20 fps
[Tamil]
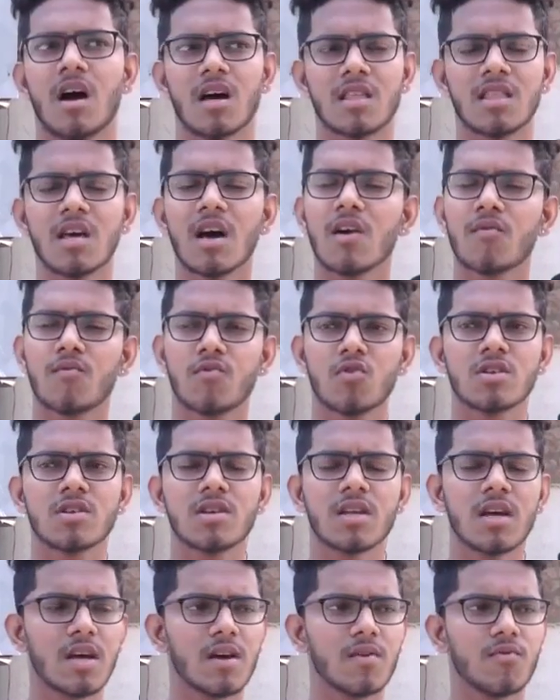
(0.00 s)
அதான்
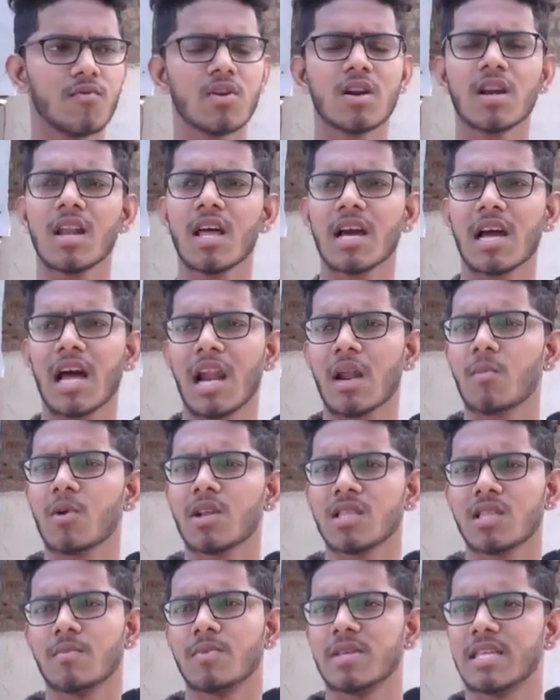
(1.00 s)
ஃபுட்டு ஃபுட்டில்
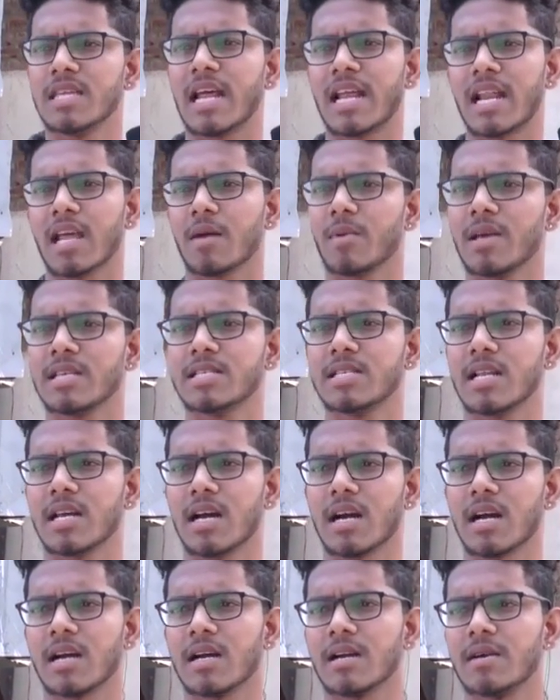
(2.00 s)
கலப்படத்தை பற்றி நிறையா
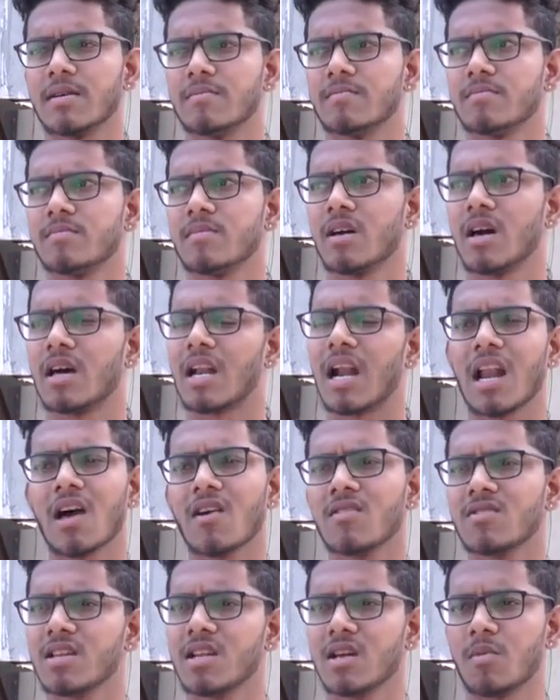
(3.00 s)
பேசியிருக்காங்க நல்லா
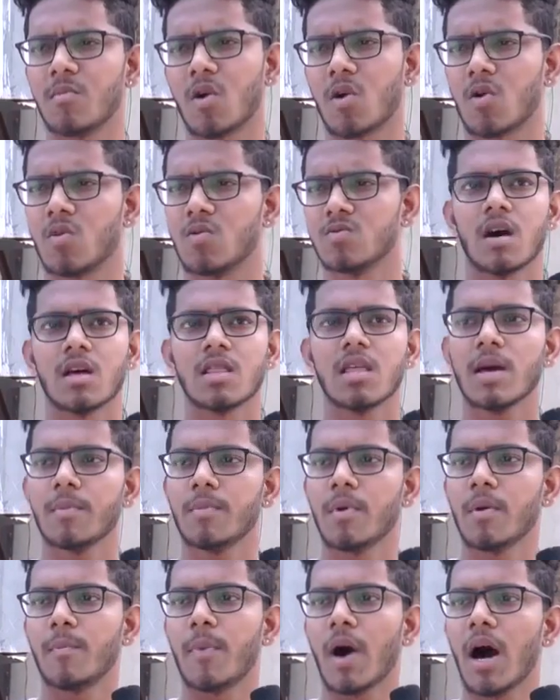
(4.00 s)
வந்திருக்கு படம் அதான்
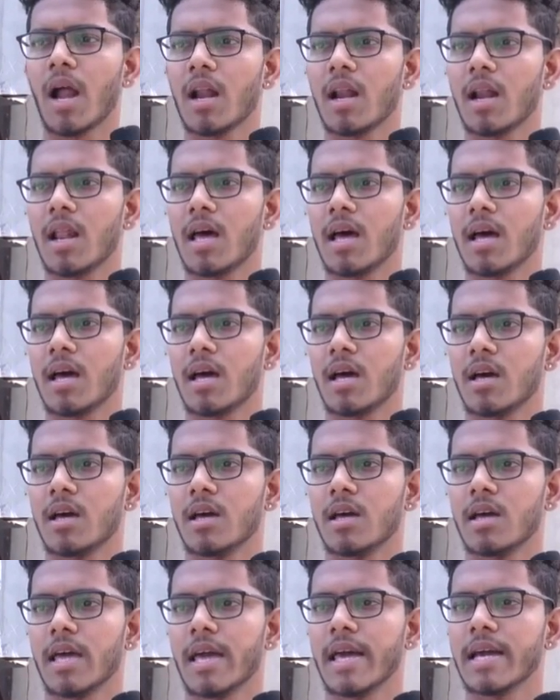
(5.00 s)
இப்போ பாலில்
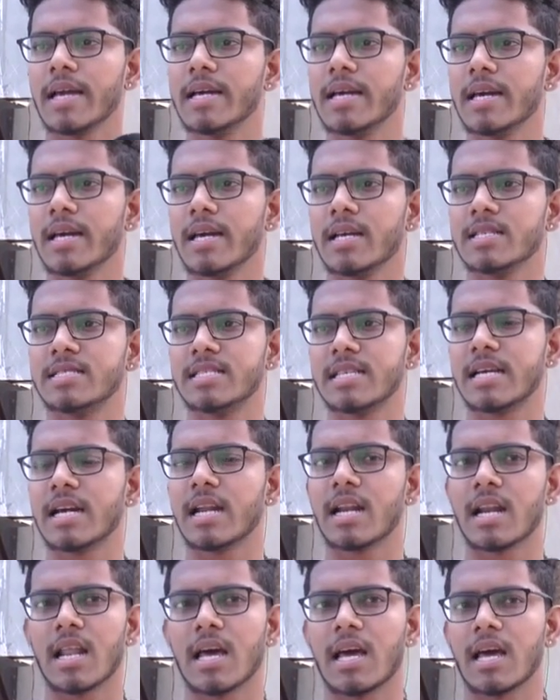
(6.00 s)
எக்கு
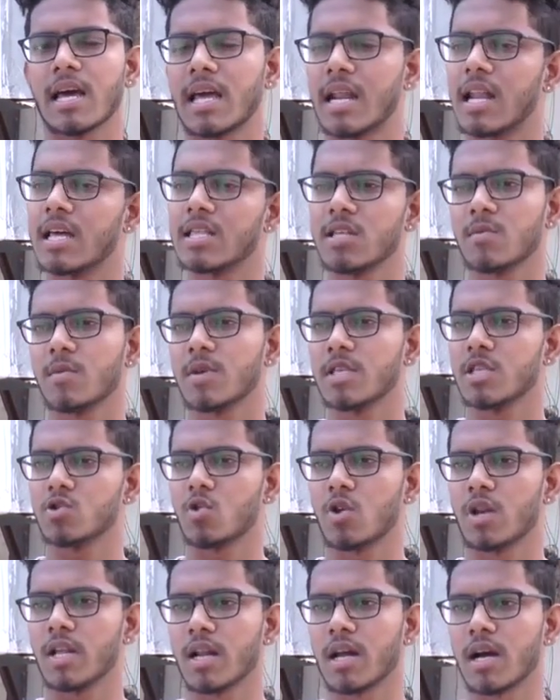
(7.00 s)
சிக்கனில் எல்லாத்தையும் பற்றி
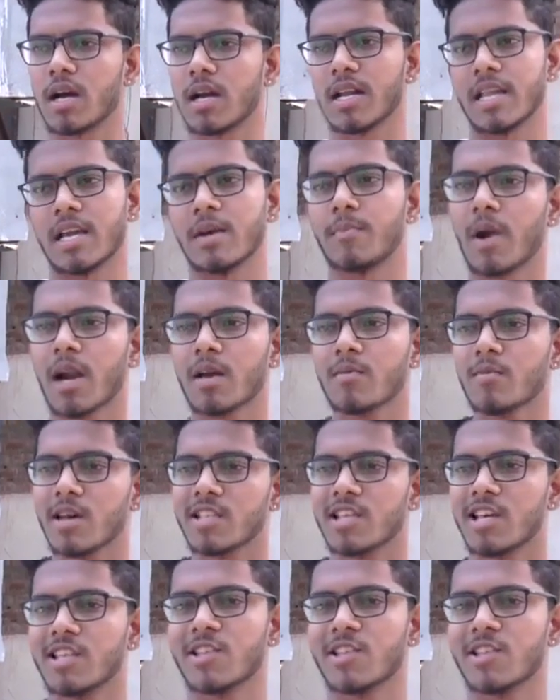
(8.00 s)
சொல்லியிருக்காங்க நீங்கள் படம் பார்த்தா